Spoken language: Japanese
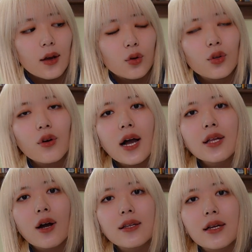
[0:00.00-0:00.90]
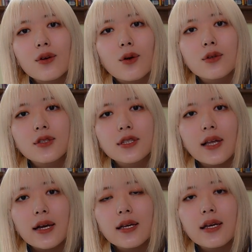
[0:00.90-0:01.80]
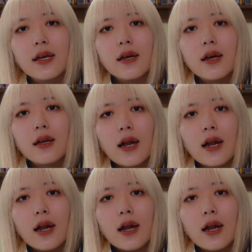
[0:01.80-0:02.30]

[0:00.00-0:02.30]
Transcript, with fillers: このカードが出ること自体、